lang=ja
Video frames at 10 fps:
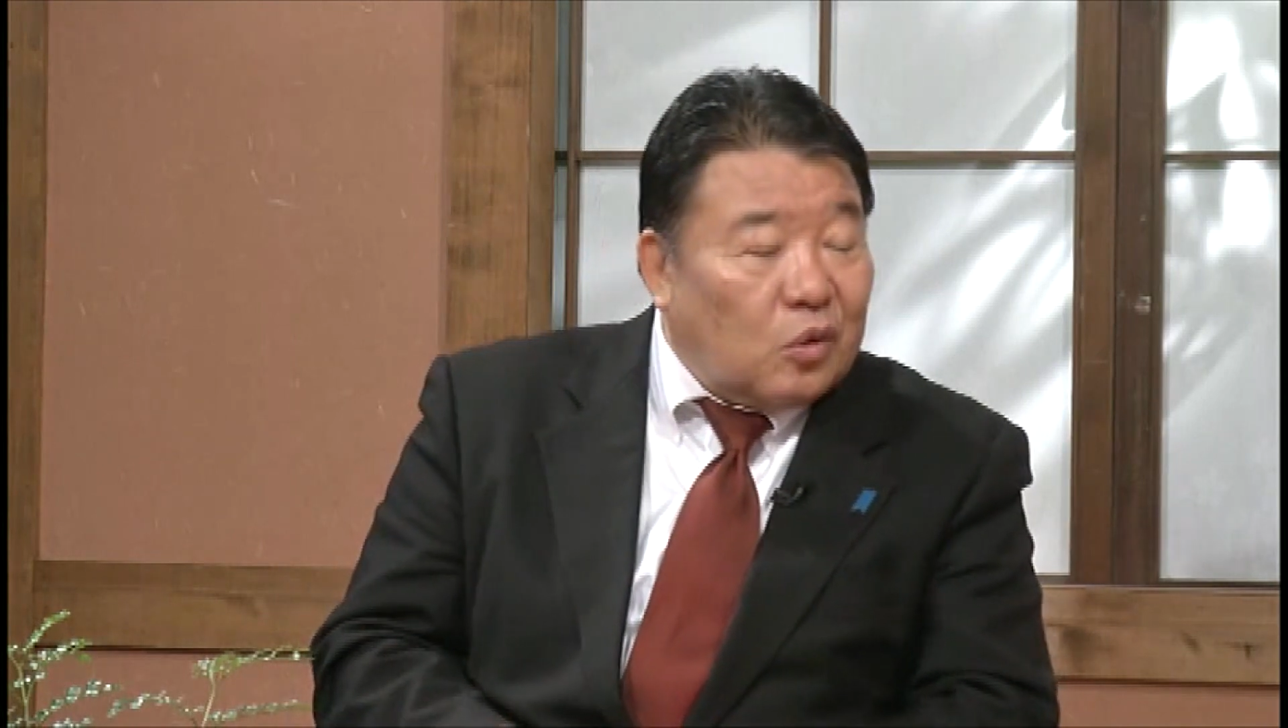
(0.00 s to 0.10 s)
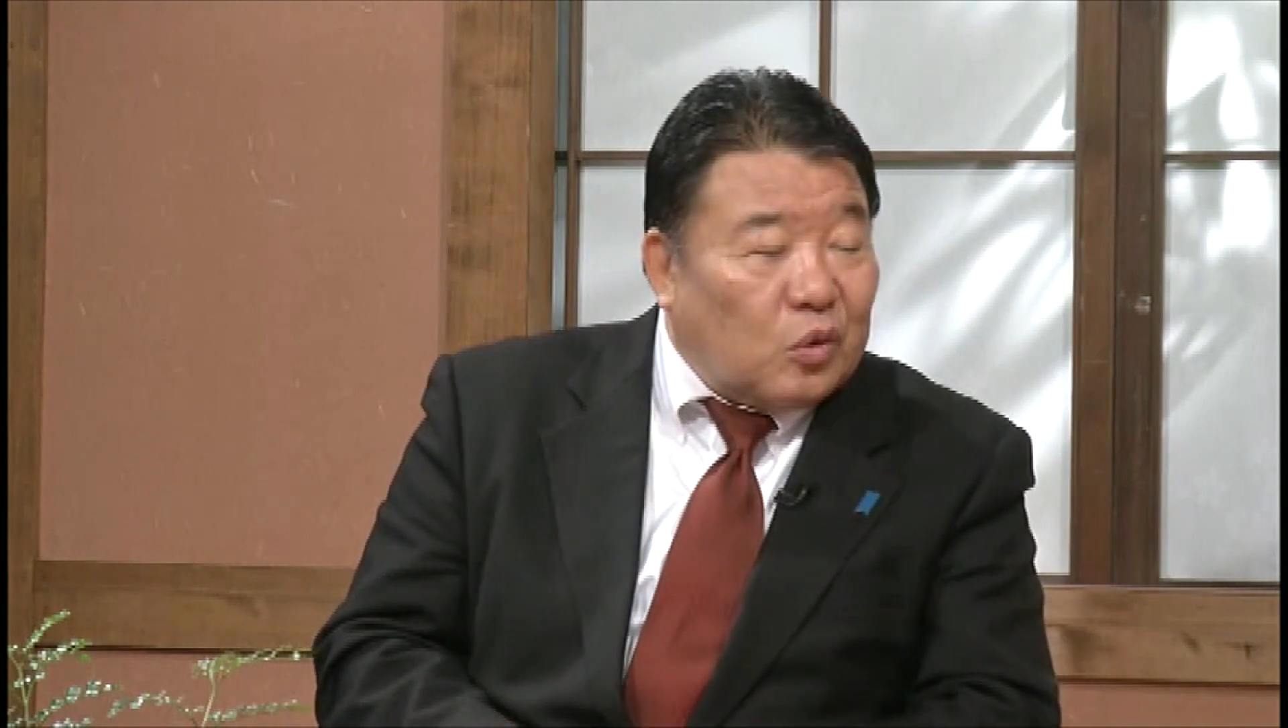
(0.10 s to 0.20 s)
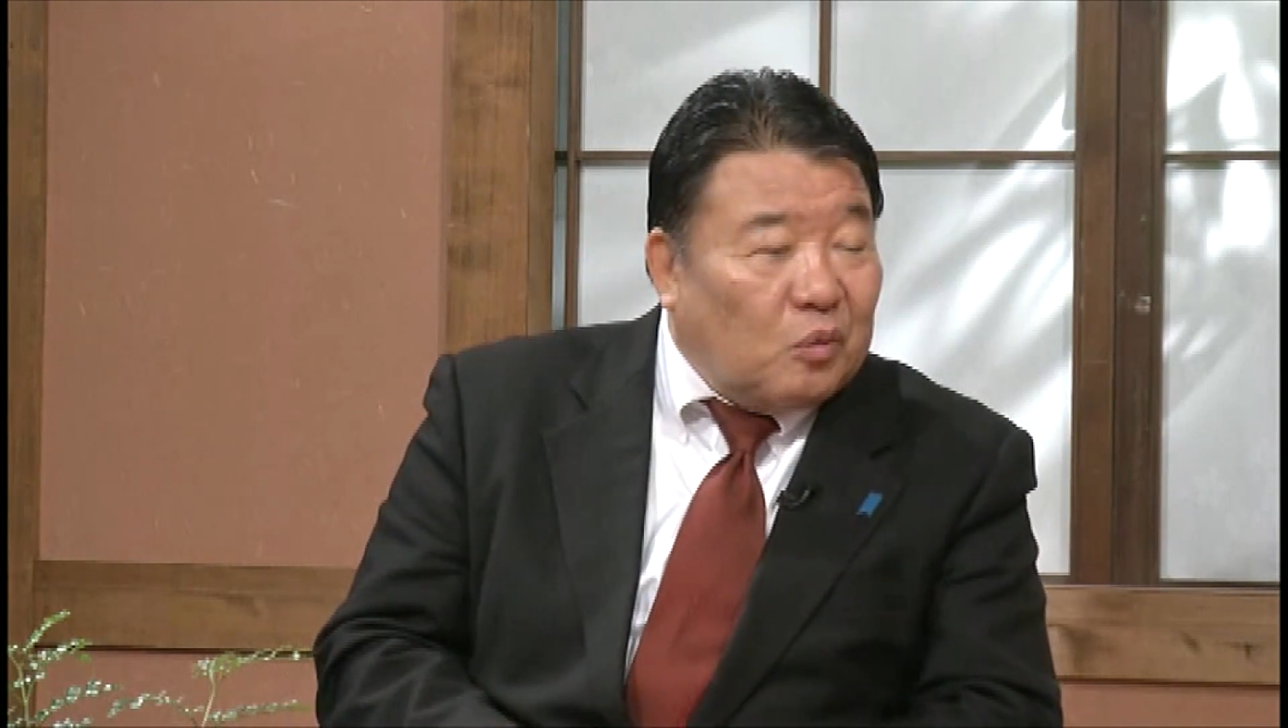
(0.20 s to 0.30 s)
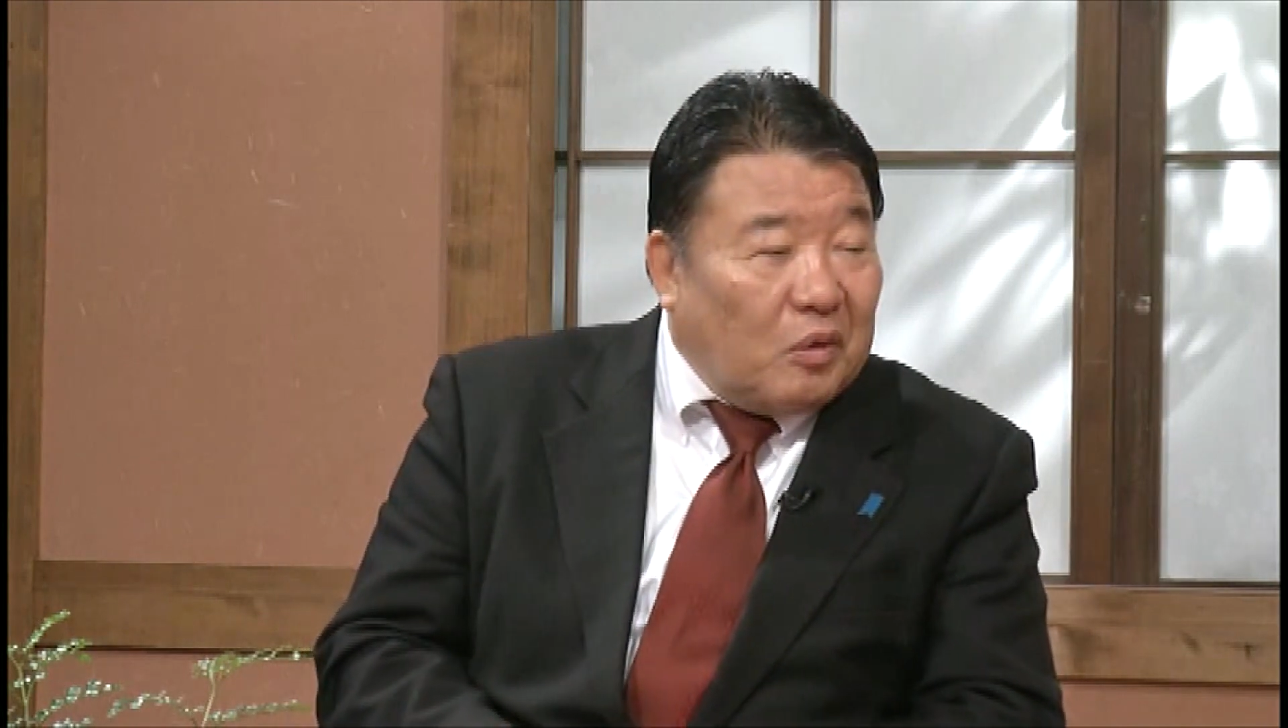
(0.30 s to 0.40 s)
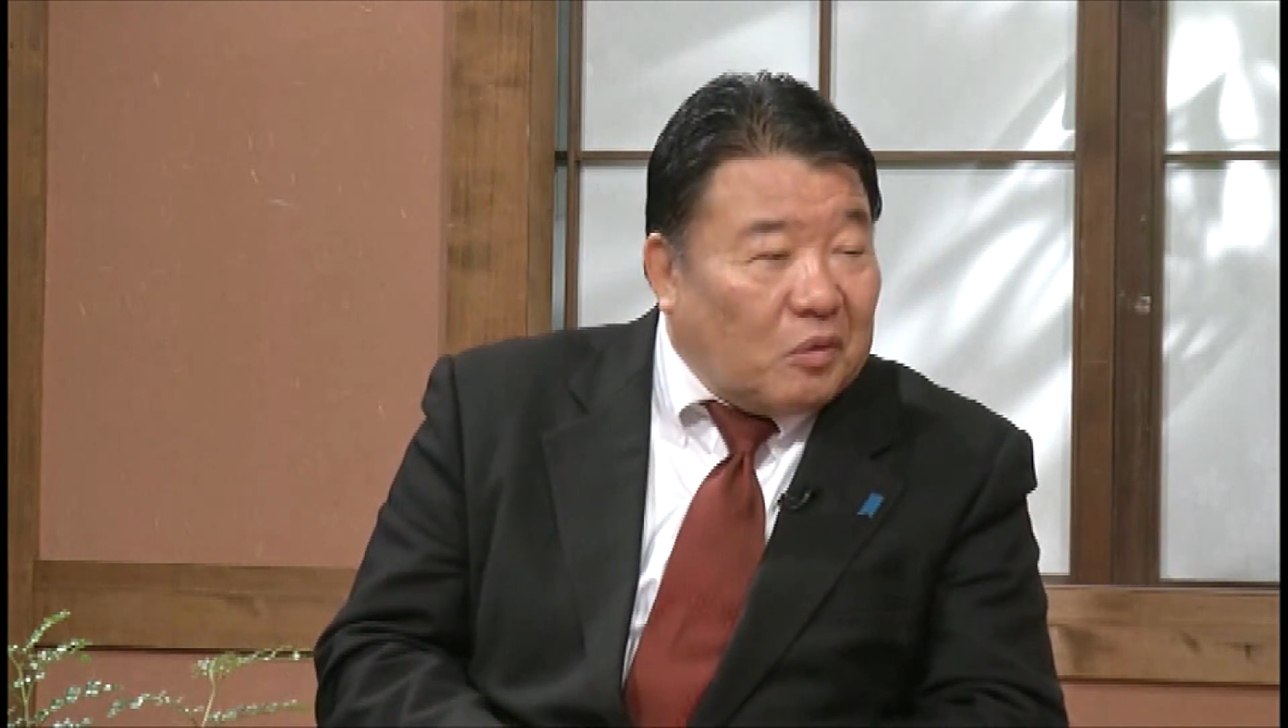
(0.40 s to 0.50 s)

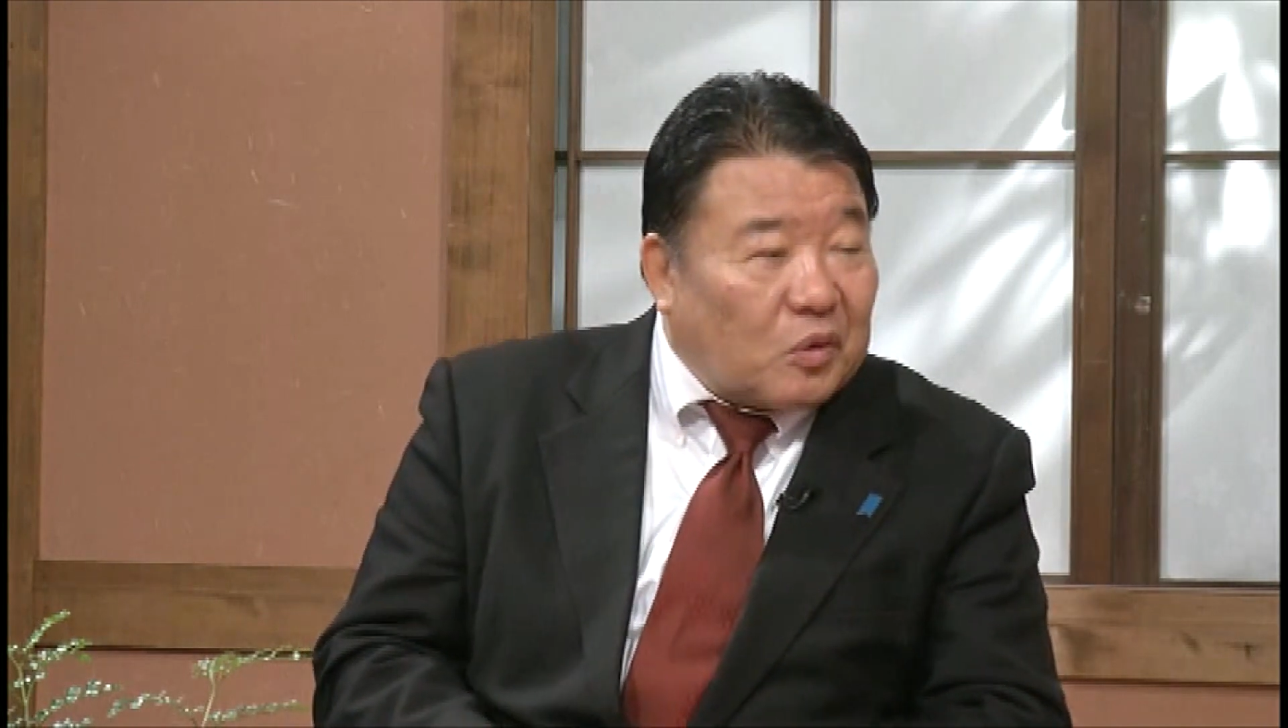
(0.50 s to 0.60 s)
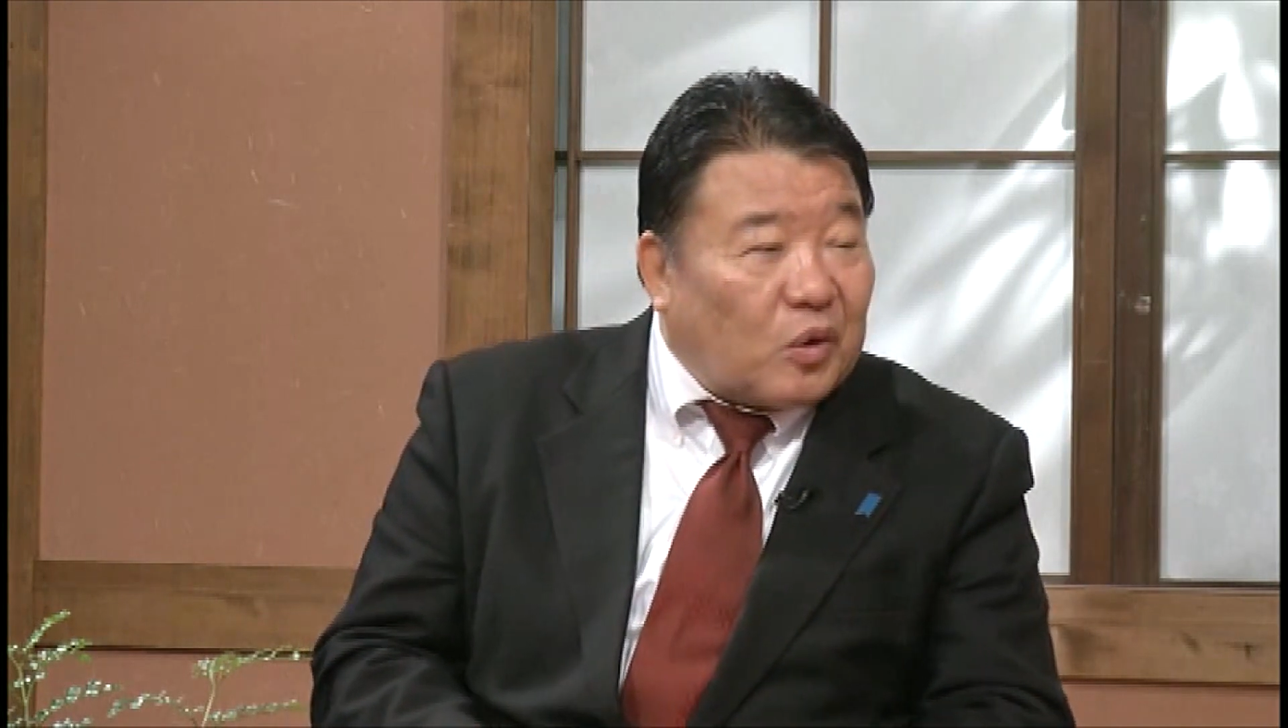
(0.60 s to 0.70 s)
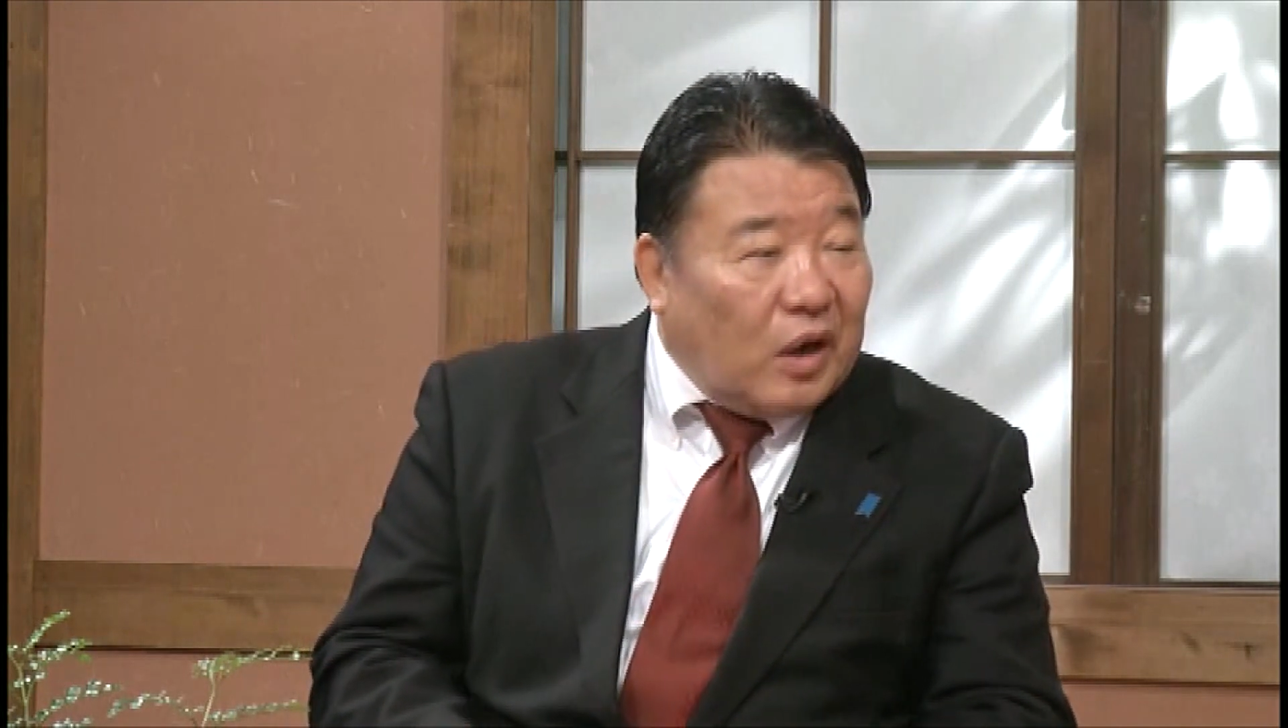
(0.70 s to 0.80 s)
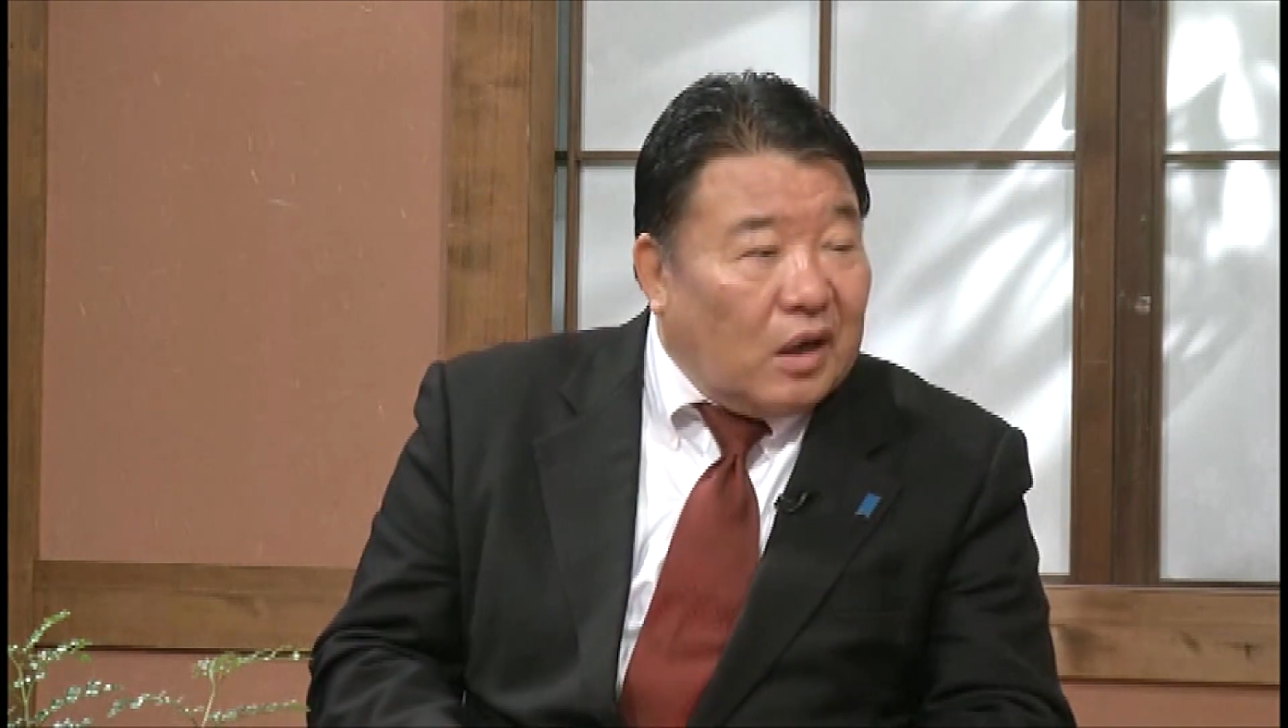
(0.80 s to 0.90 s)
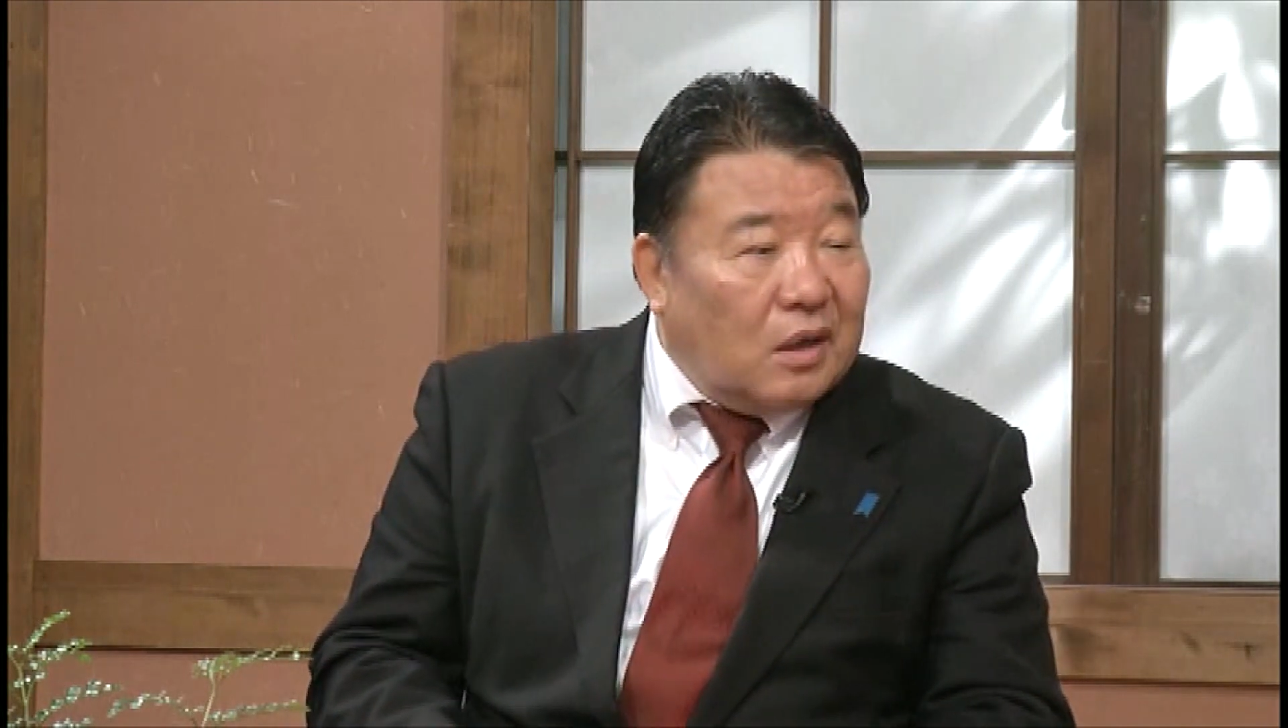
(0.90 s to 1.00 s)
土を守ると
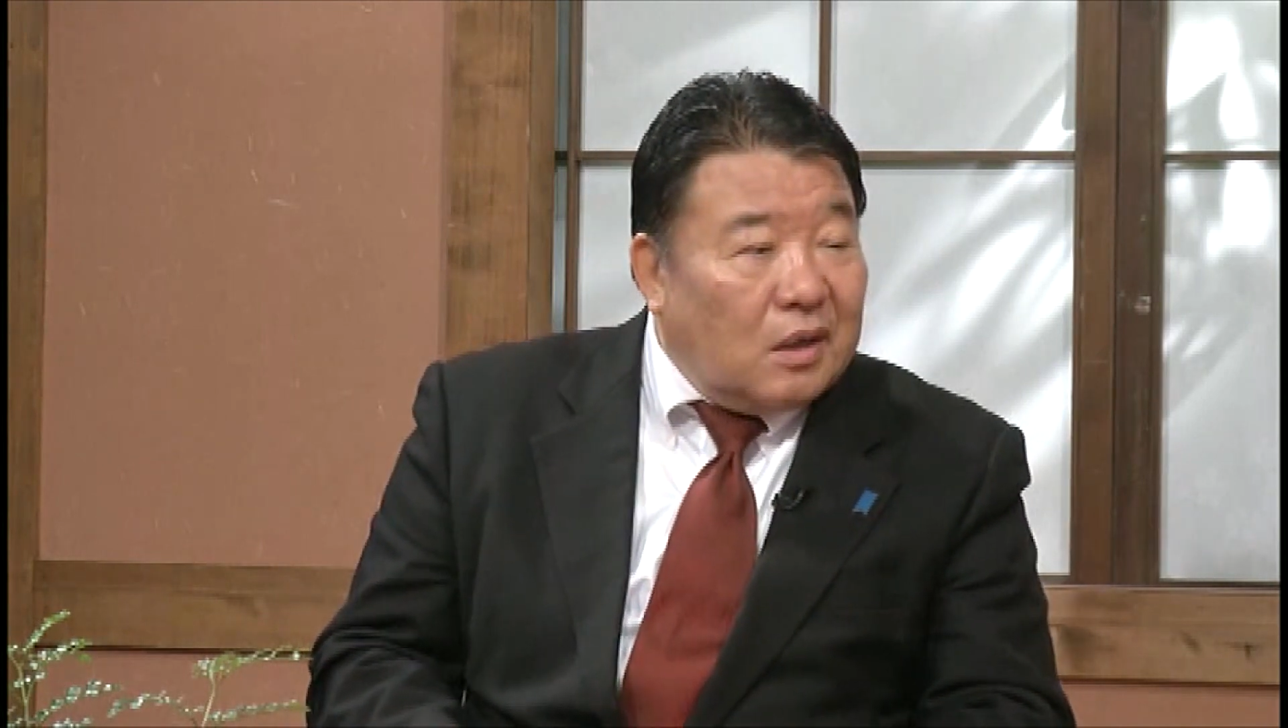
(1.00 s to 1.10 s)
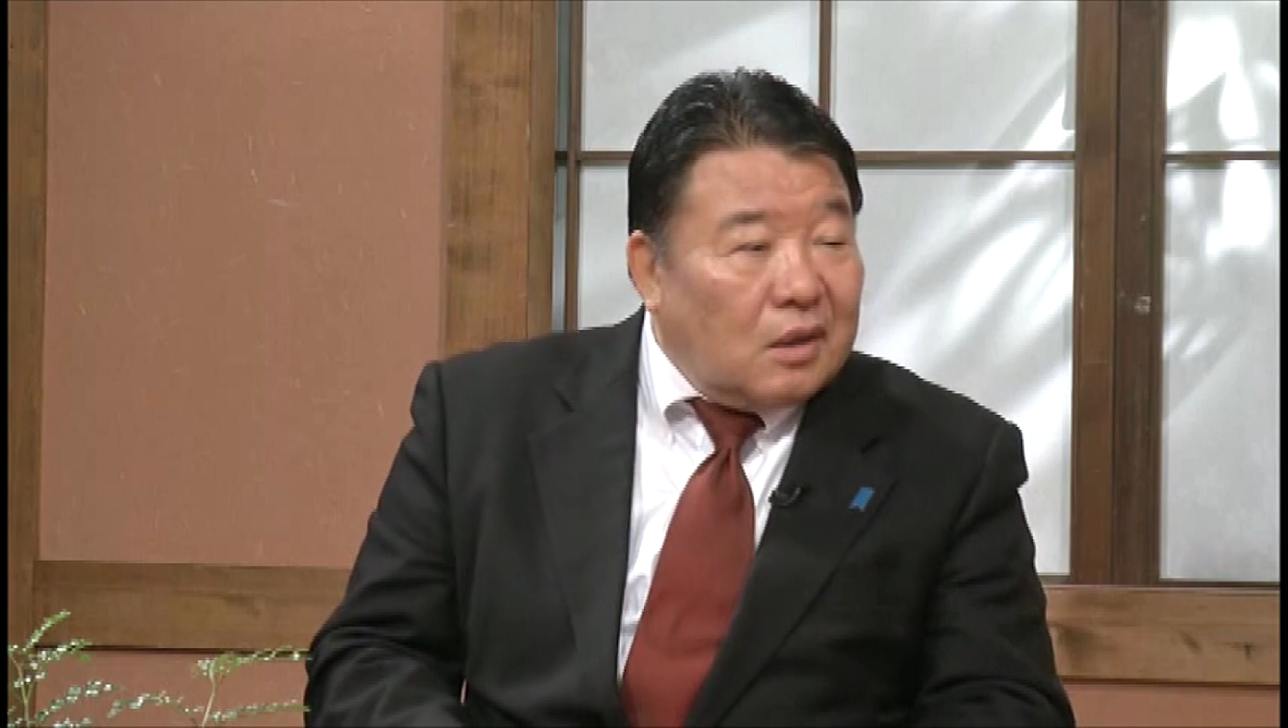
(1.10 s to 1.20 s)
か